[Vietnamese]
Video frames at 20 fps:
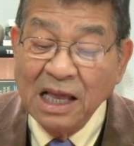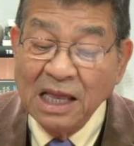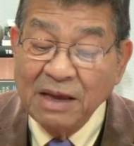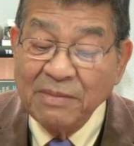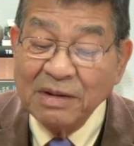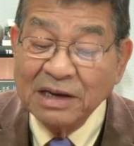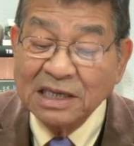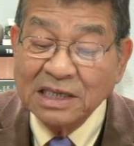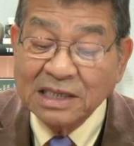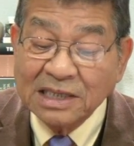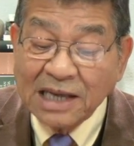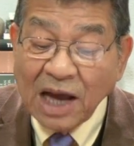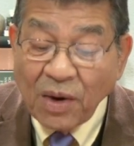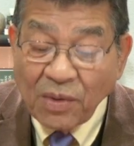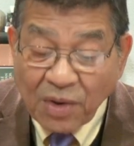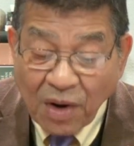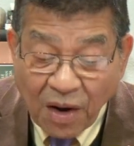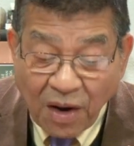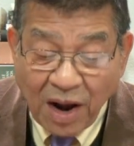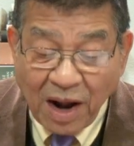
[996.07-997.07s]
Nhưng mà
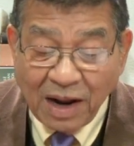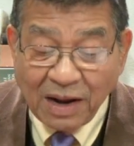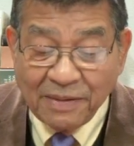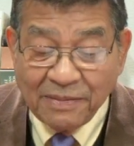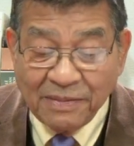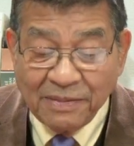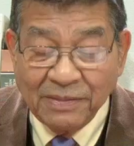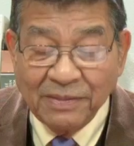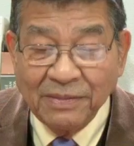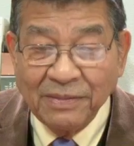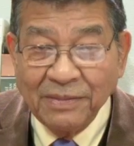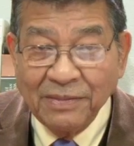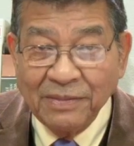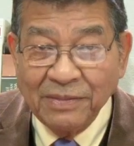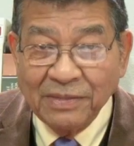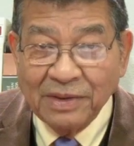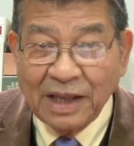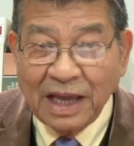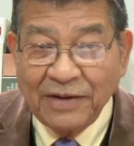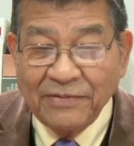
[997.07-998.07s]
sau đó
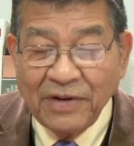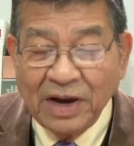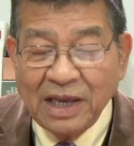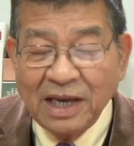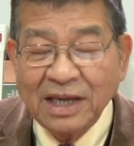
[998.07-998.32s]
thì với